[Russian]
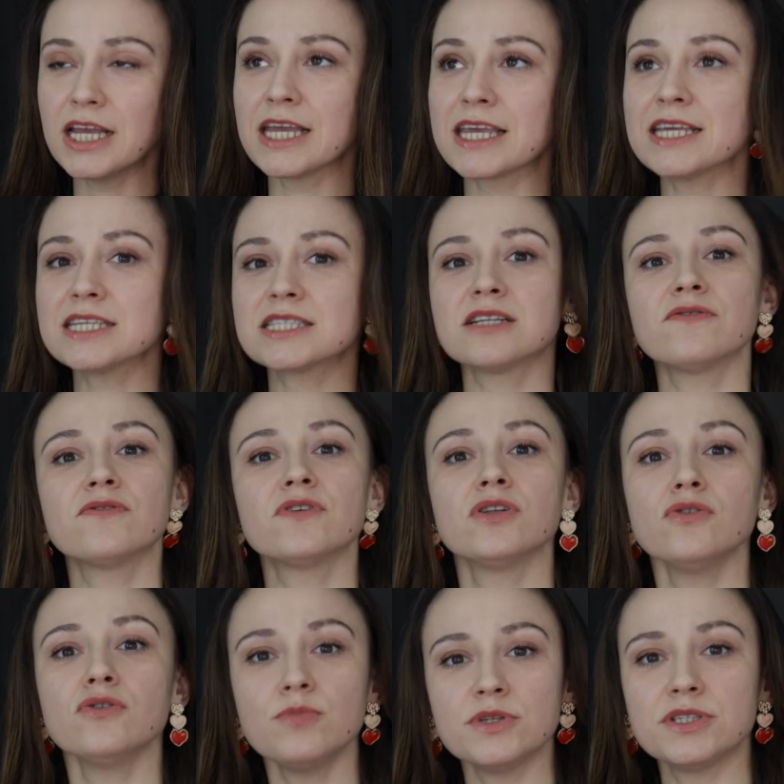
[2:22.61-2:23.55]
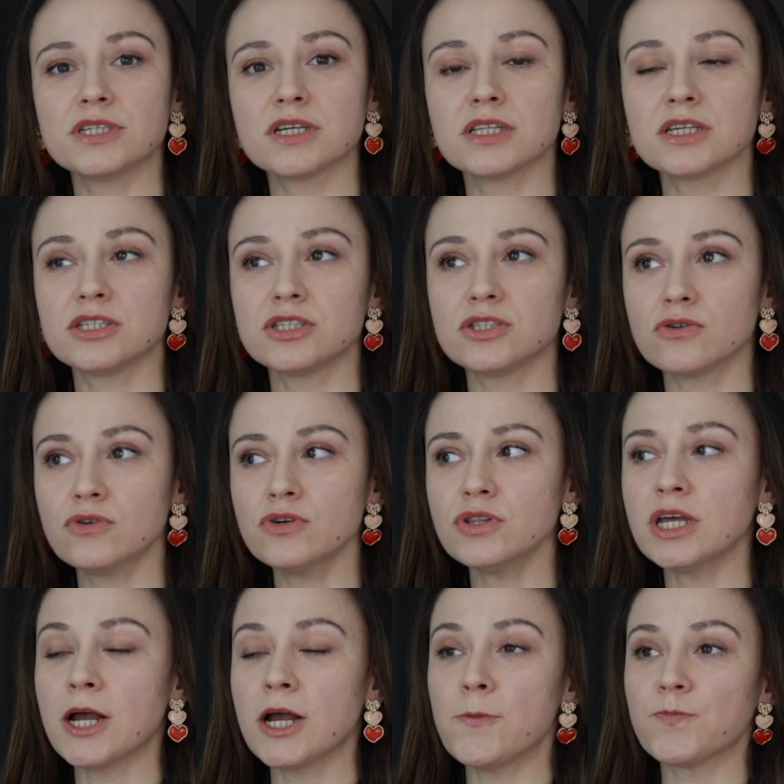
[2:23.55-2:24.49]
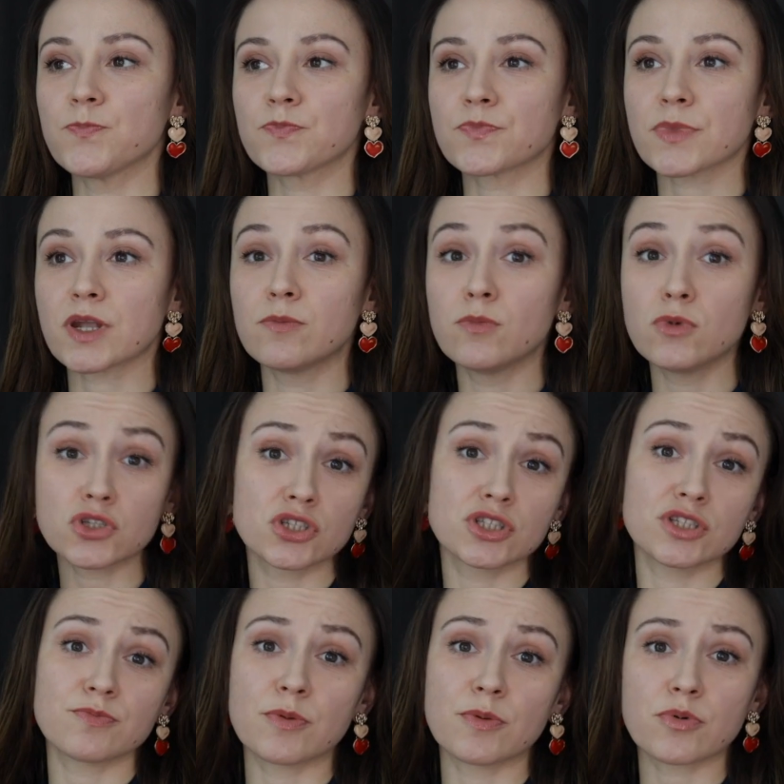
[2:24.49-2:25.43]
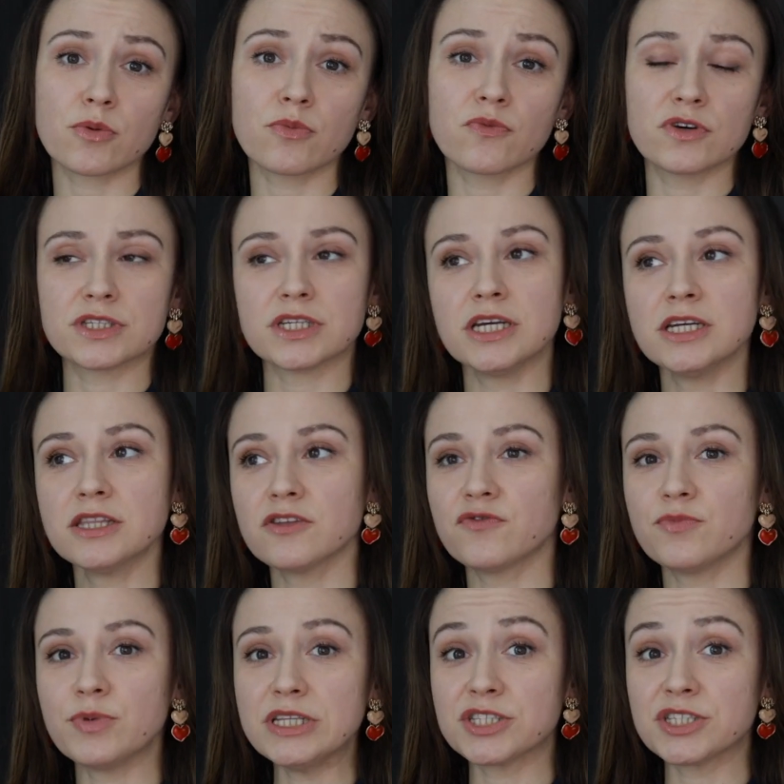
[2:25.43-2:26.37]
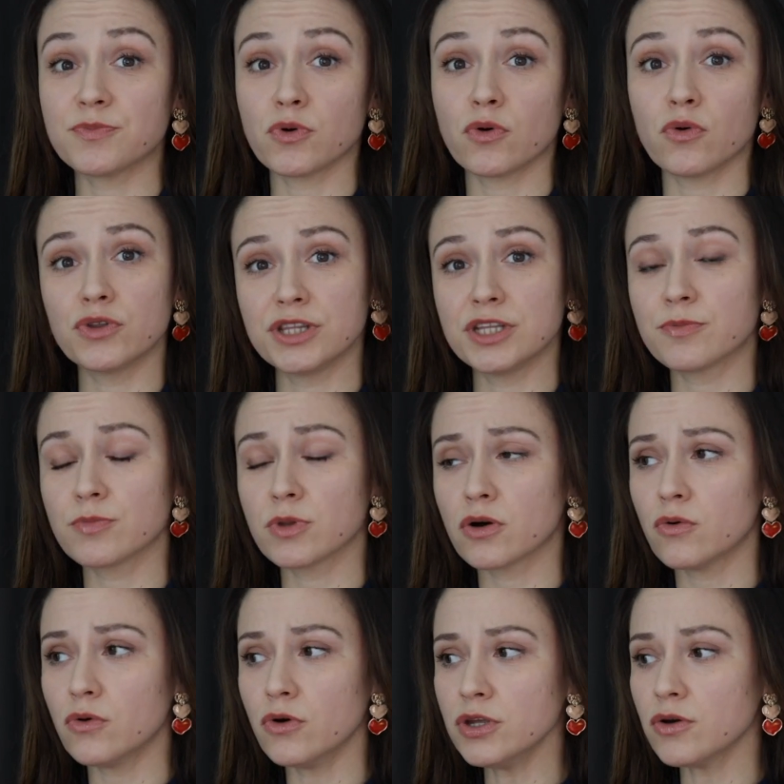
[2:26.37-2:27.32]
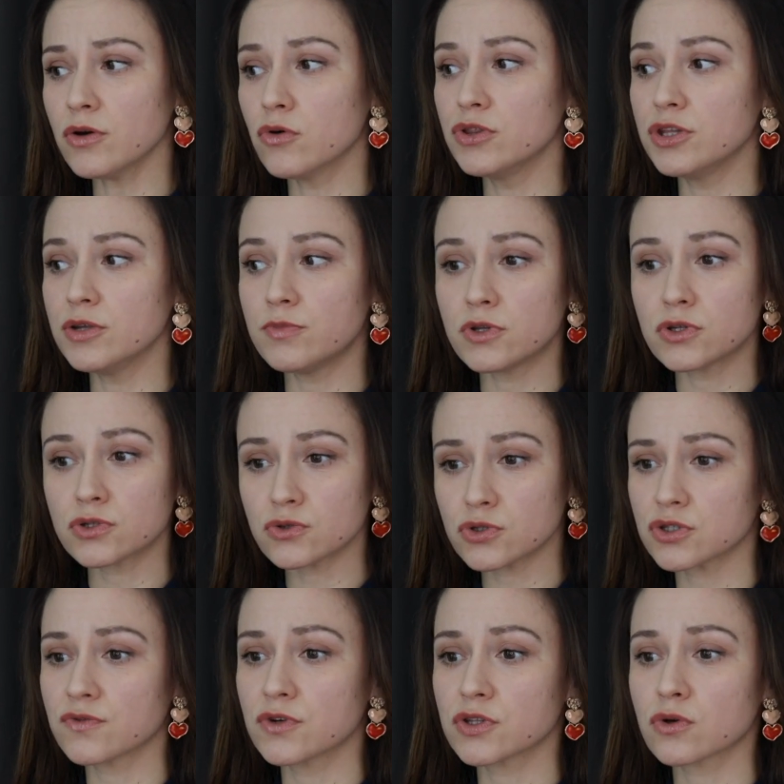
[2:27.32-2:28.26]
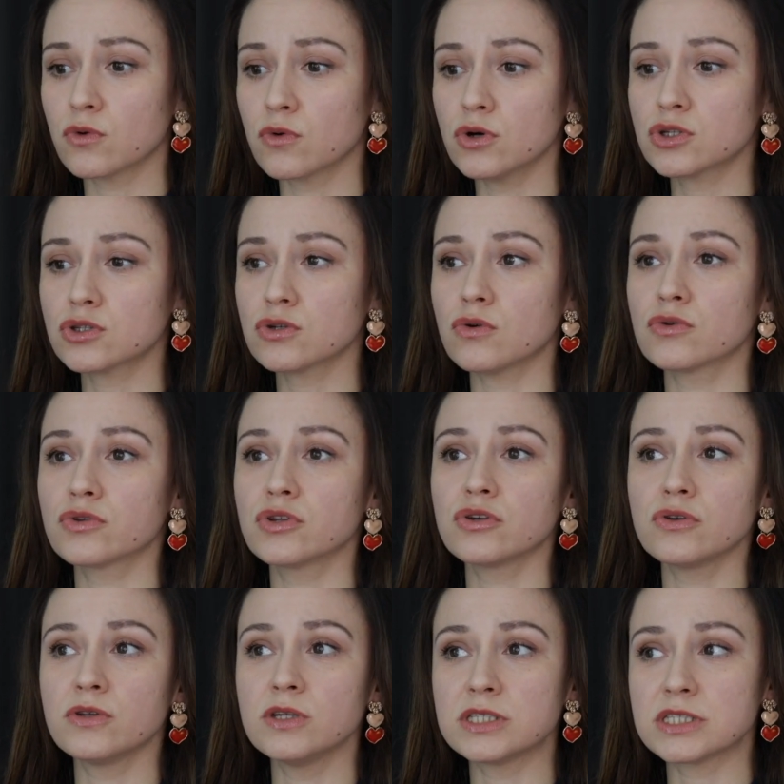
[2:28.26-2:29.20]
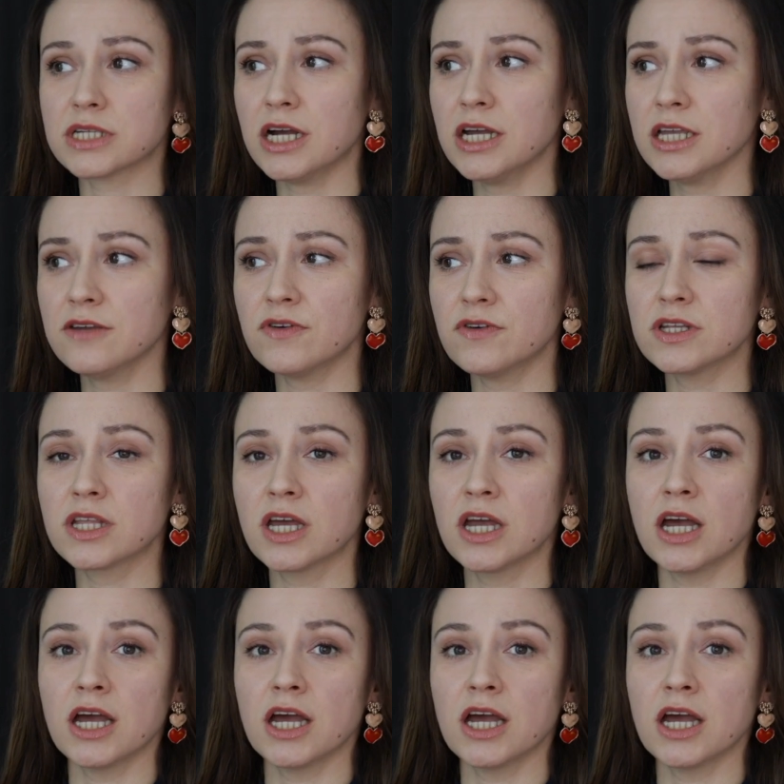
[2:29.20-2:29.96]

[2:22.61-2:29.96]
Если вы любите лосьон, можете попробовать этот. В принципе, он неплохой, он не пересушивает кожу, он ее не стягивает.